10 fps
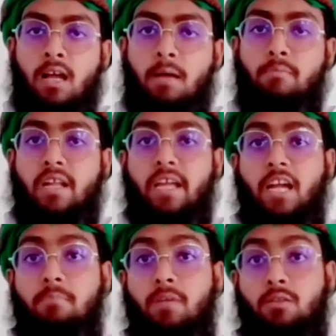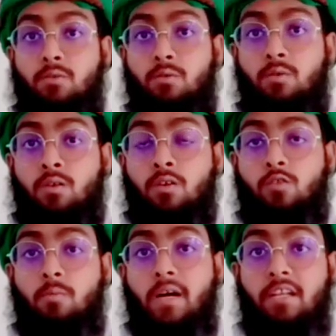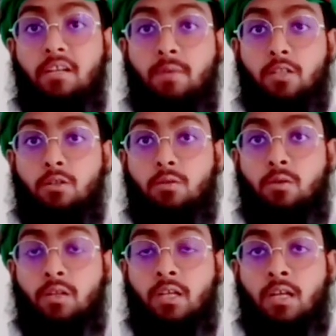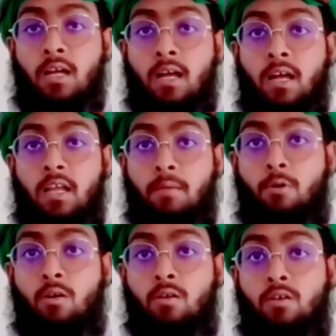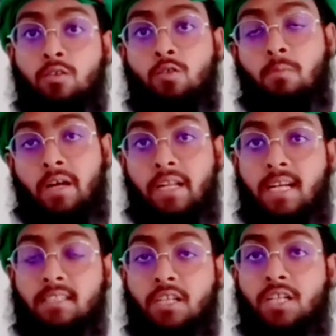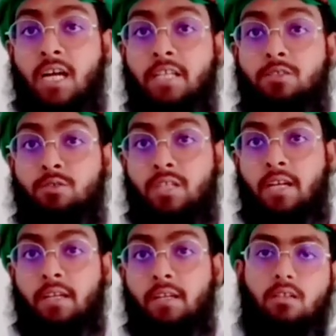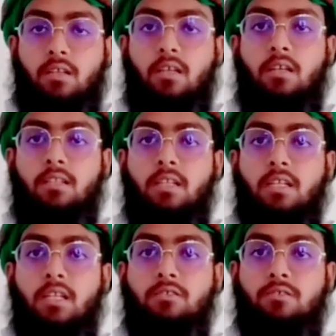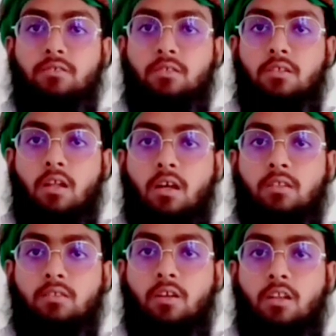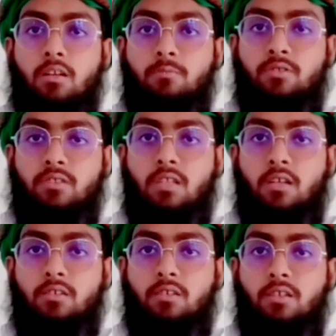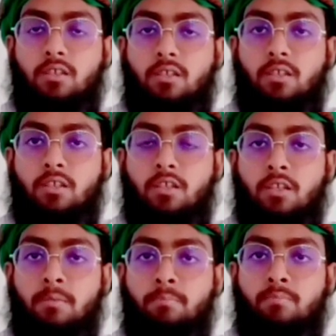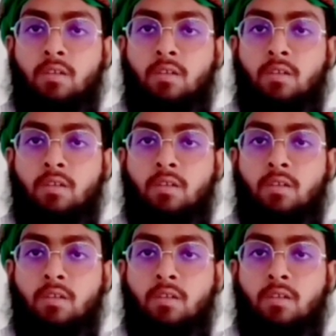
আমরা একমাত্র তোমারই ইবাদত করি এবং তোমারই কাছে সাহায্য চাই ইহদিন মুস্তাকিম